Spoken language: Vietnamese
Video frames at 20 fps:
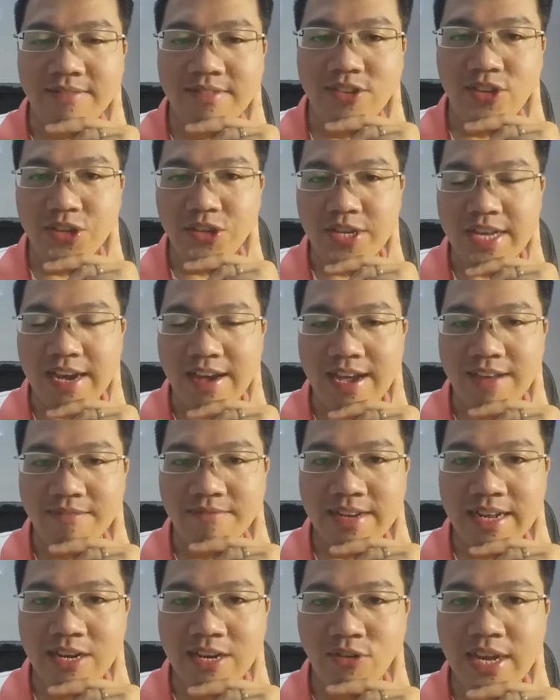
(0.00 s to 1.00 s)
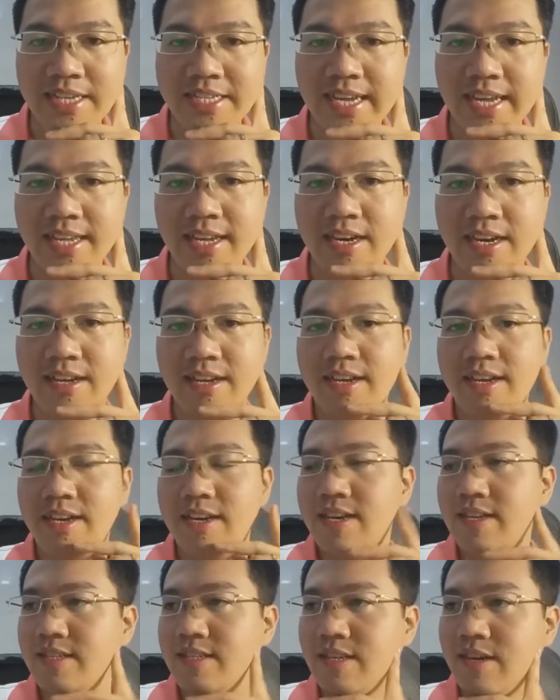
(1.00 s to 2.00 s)
em nhi thủy đào em ấn nút like xe nhá
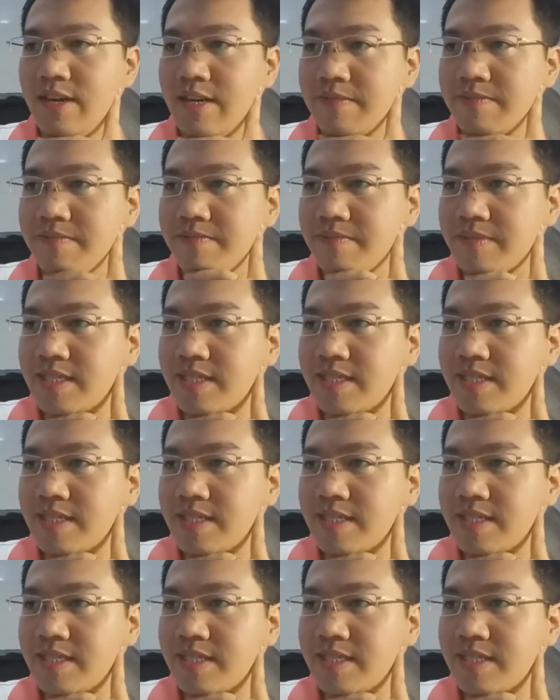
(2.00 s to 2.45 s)
rồi